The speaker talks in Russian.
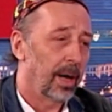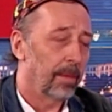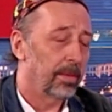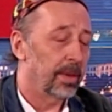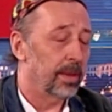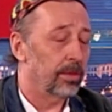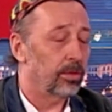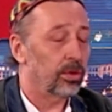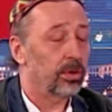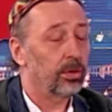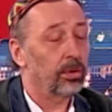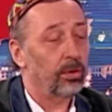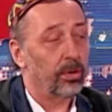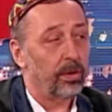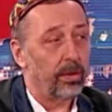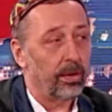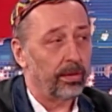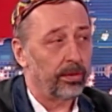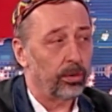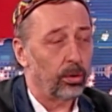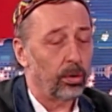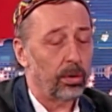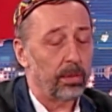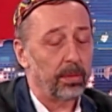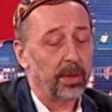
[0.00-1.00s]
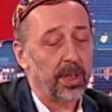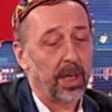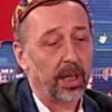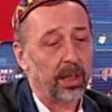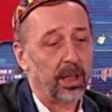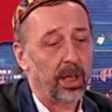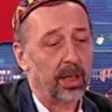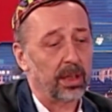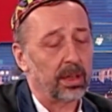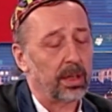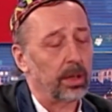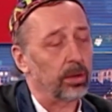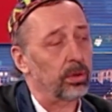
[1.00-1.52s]
Потому что другого, в другом
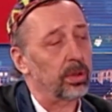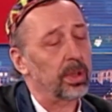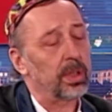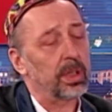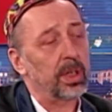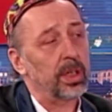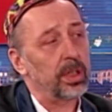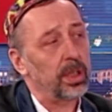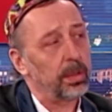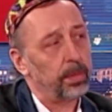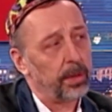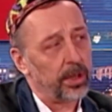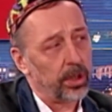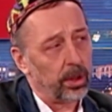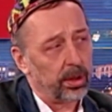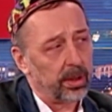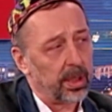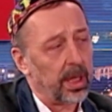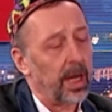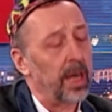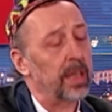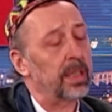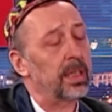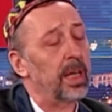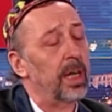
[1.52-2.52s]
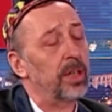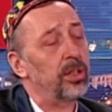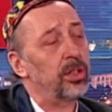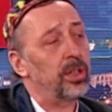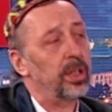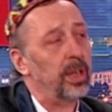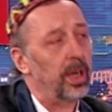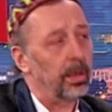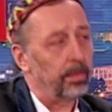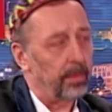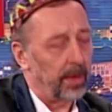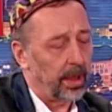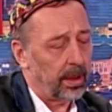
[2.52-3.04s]
театре они скажут, скажите, пожалуйста, а
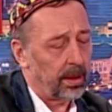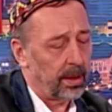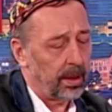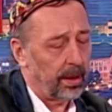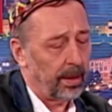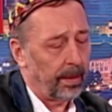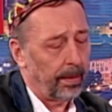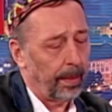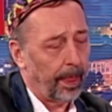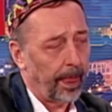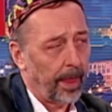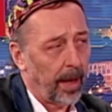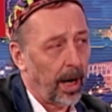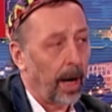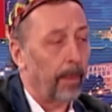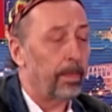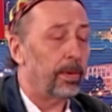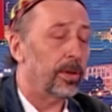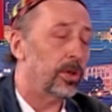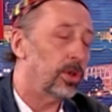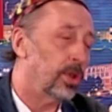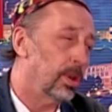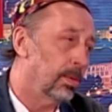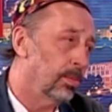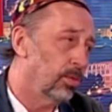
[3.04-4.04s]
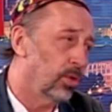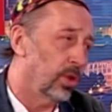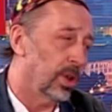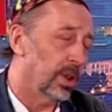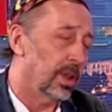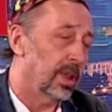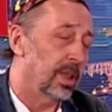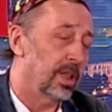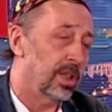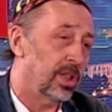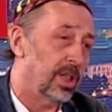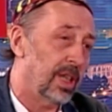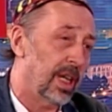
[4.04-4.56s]
зачем это? А почему
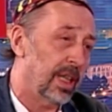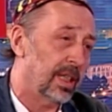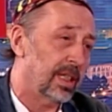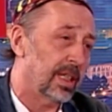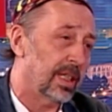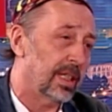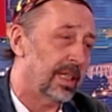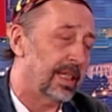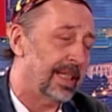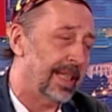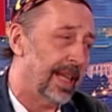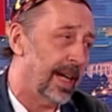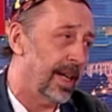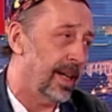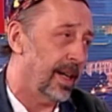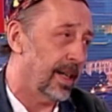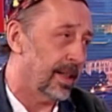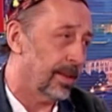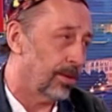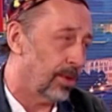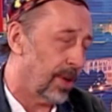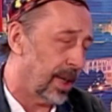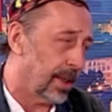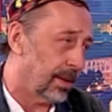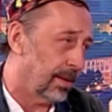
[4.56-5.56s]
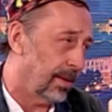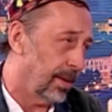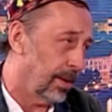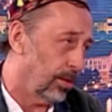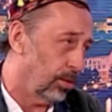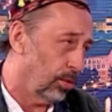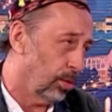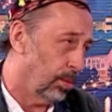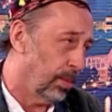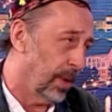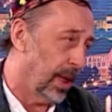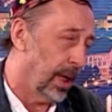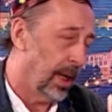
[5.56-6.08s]
это? Начинается заседание Государственной
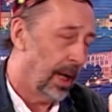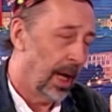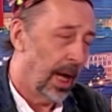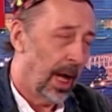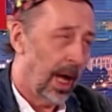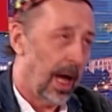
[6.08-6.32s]
Думы.